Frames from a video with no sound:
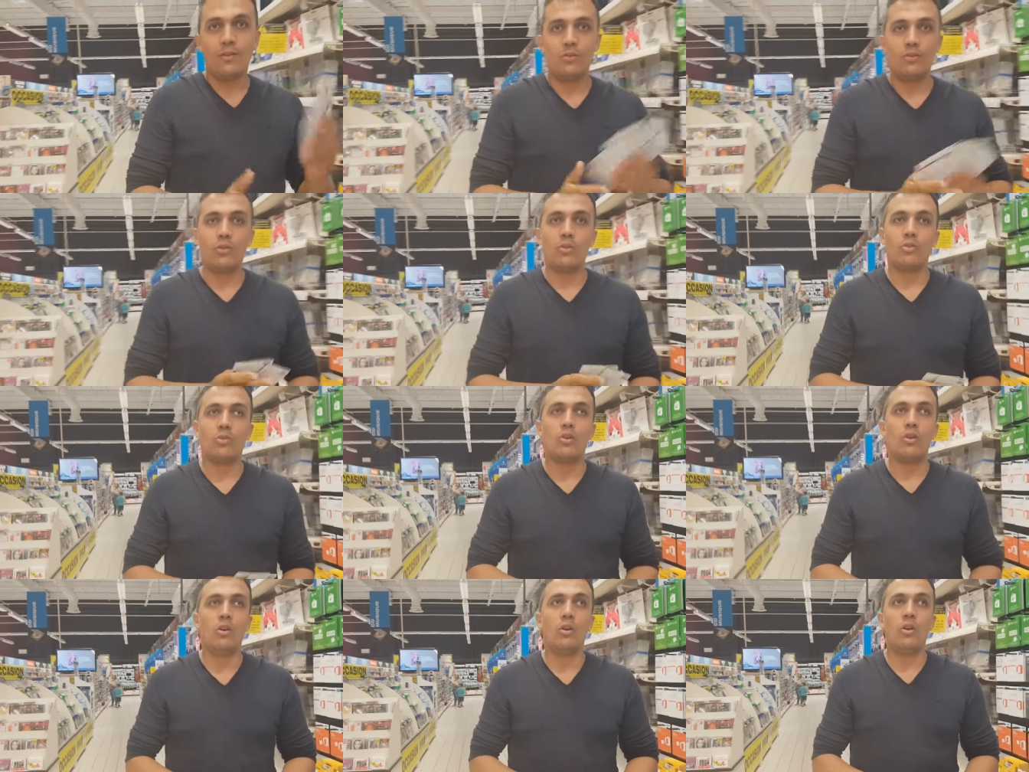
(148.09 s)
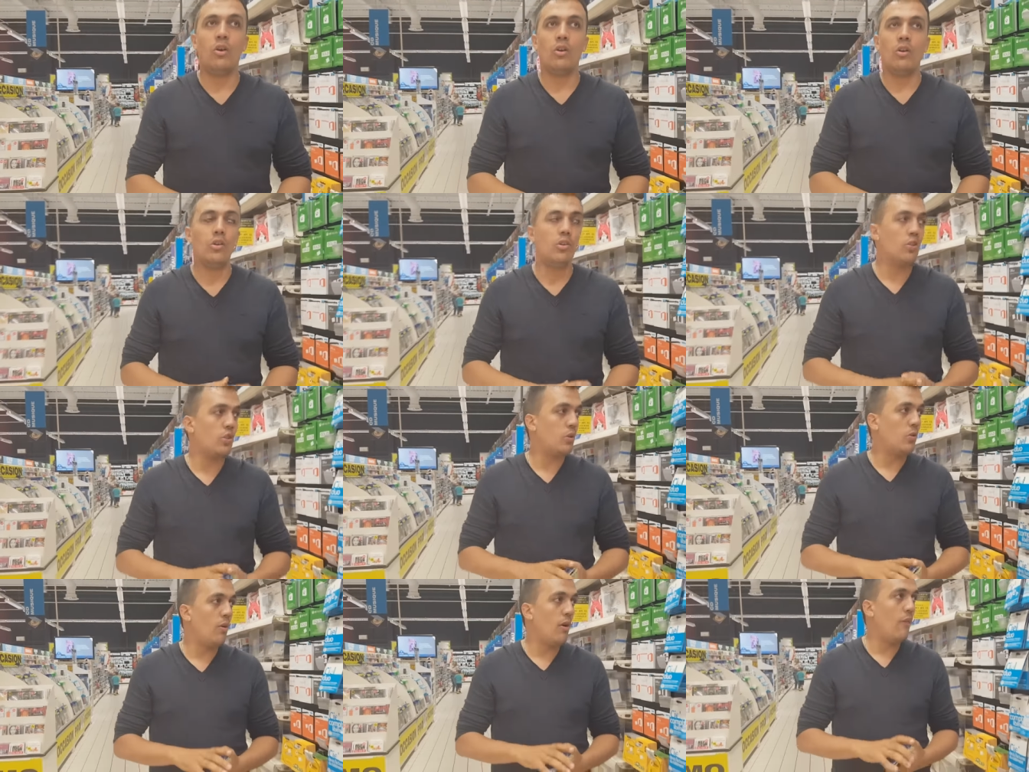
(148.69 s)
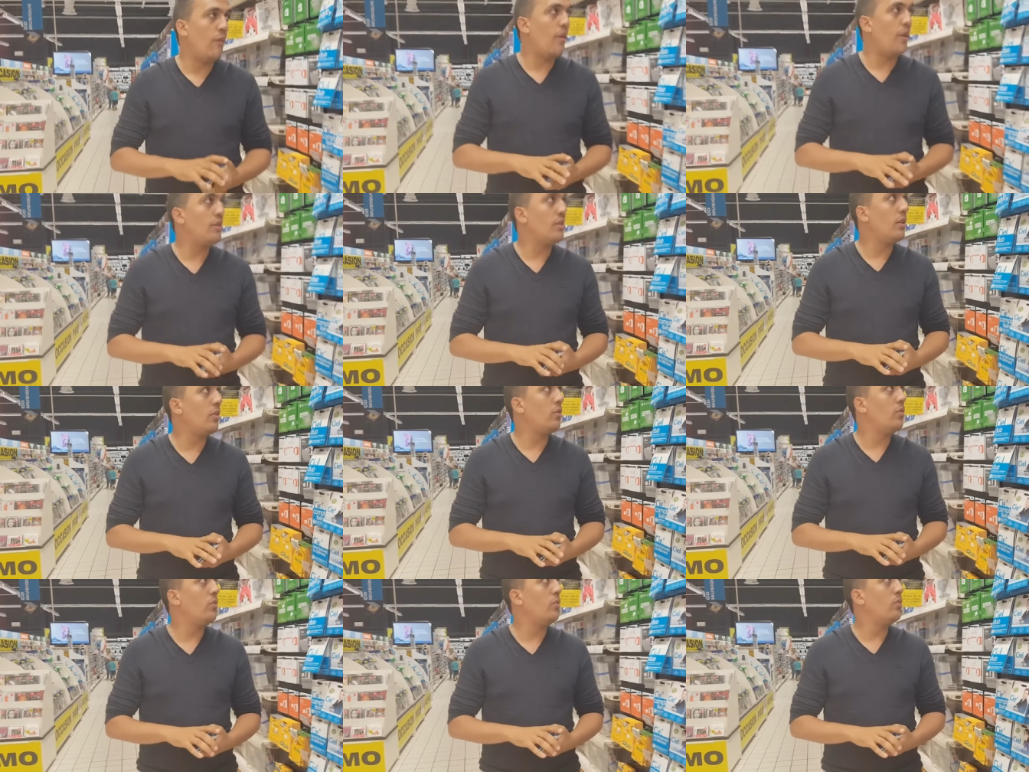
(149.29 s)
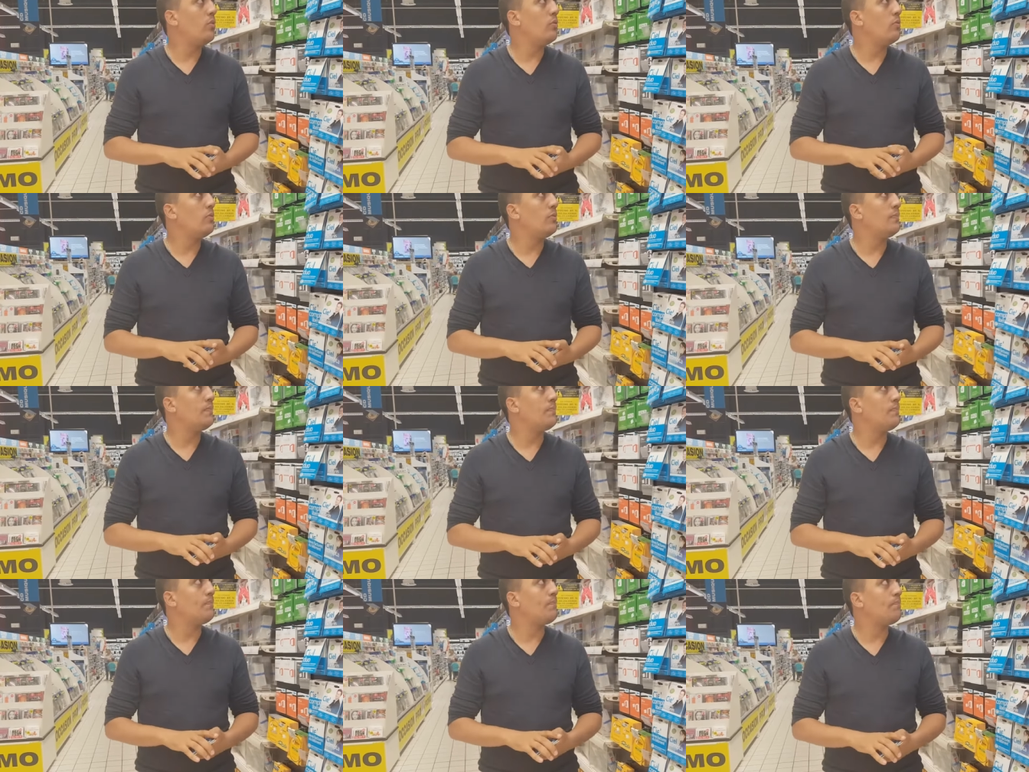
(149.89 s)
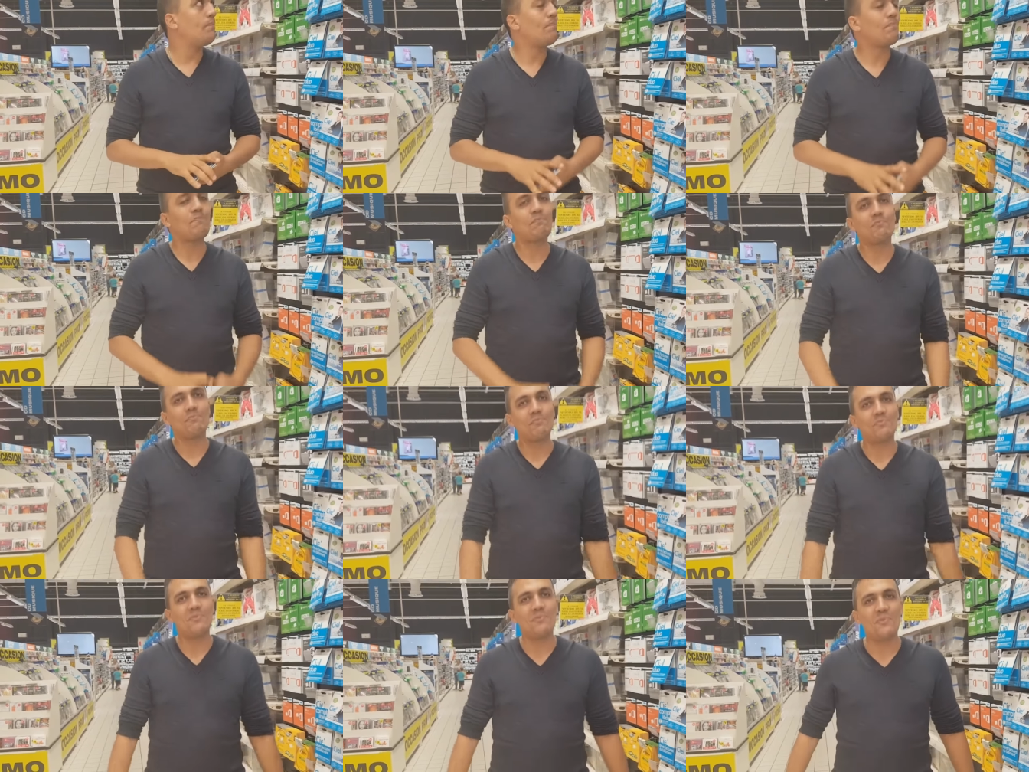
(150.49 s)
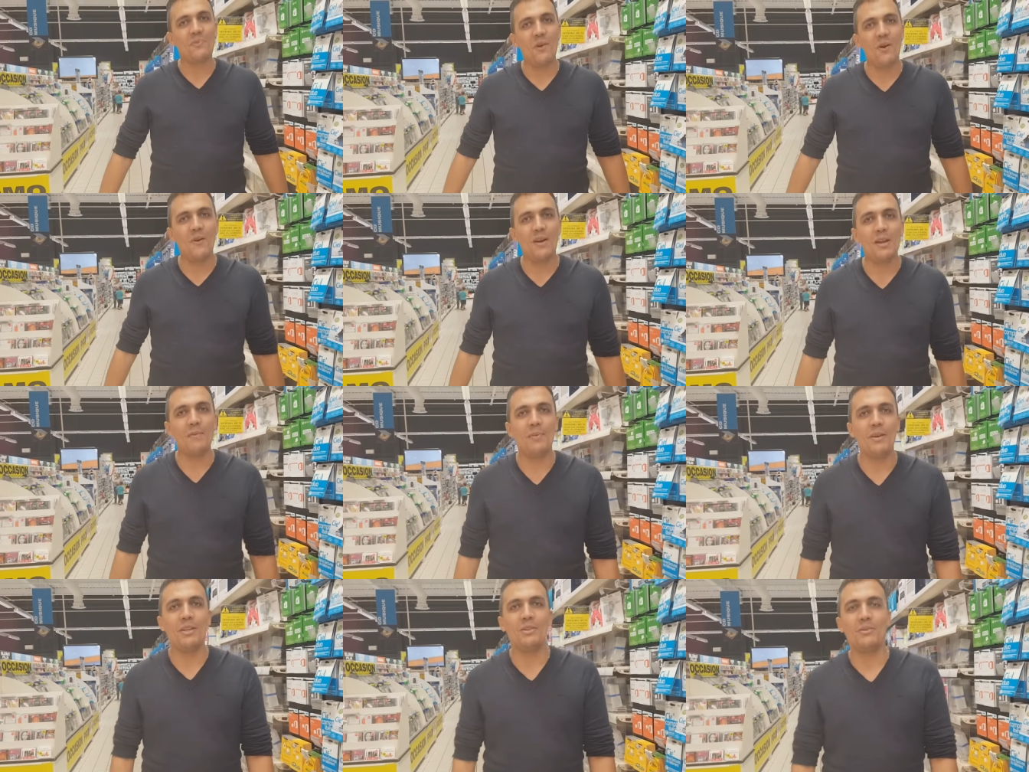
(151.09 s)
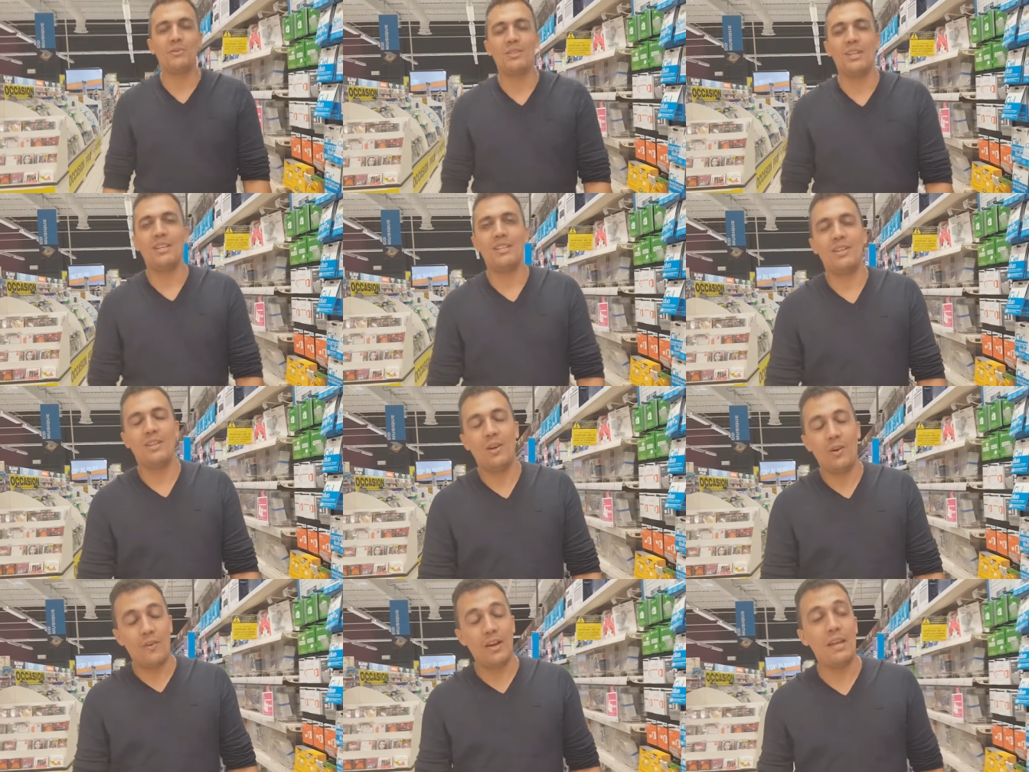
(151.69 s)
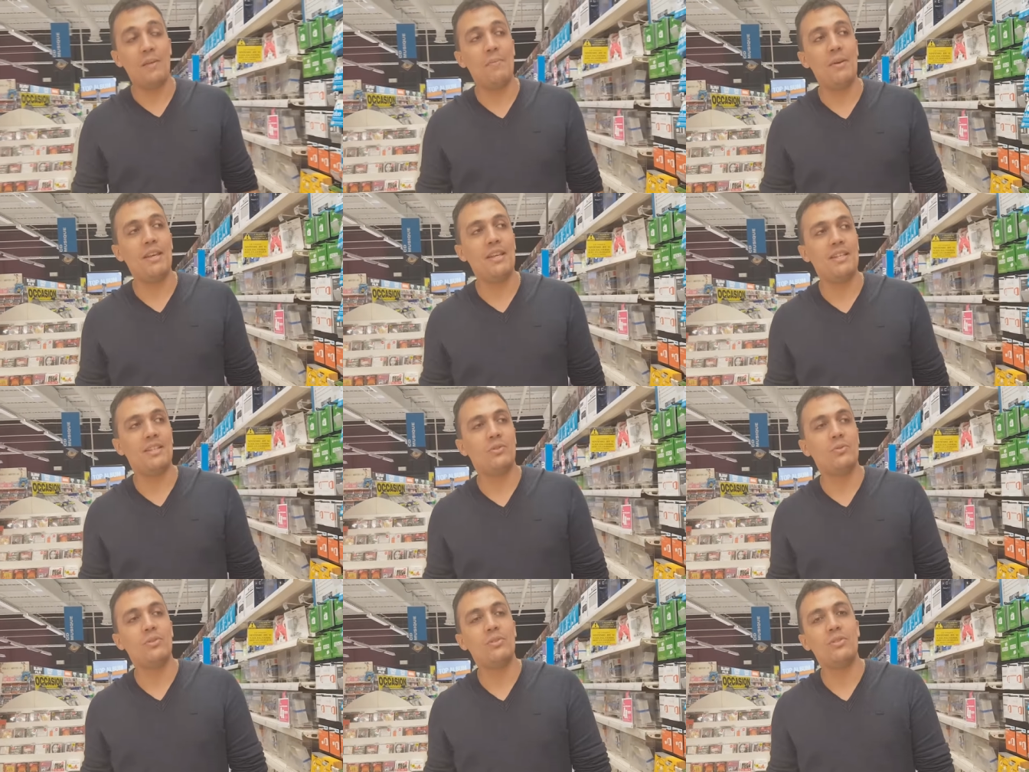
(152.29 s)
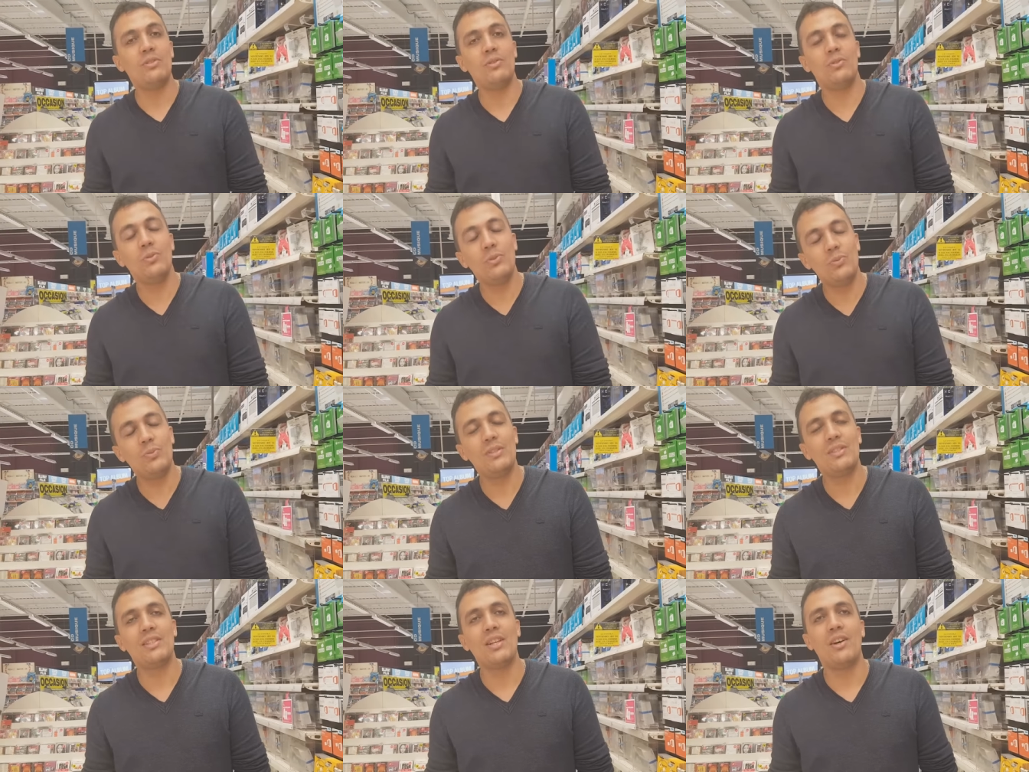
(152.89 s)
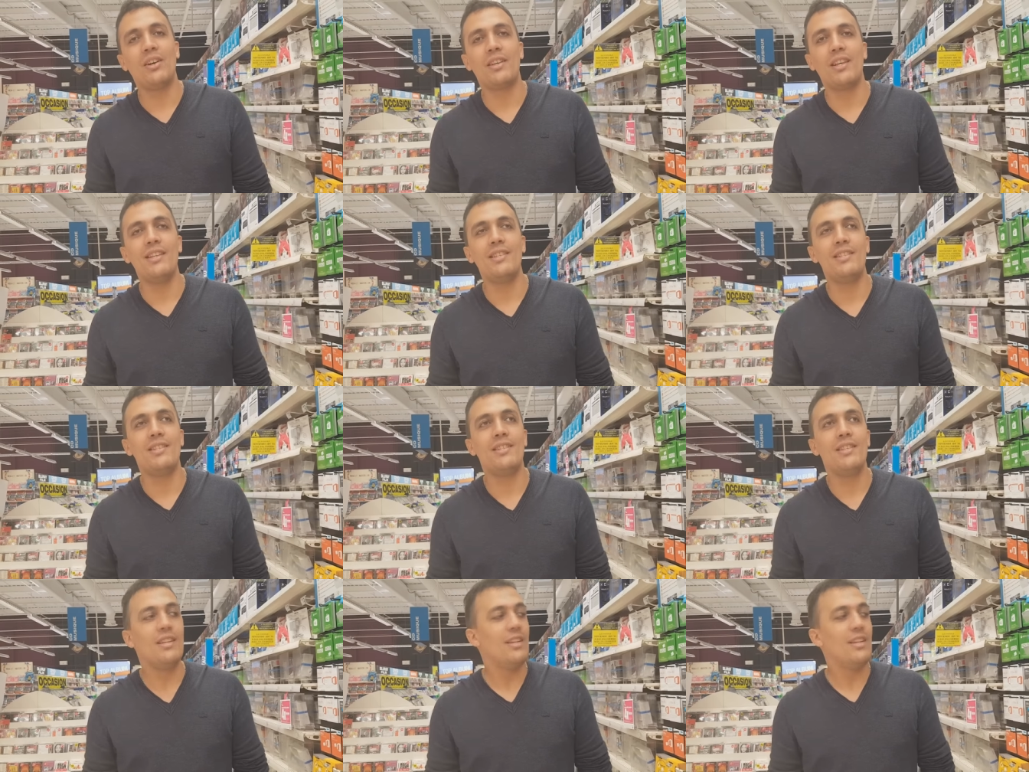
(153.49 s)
Donc euh, ce qu'on va faire c'est qu'on va aller payer tout ça. On tout, de suite ça en caisse.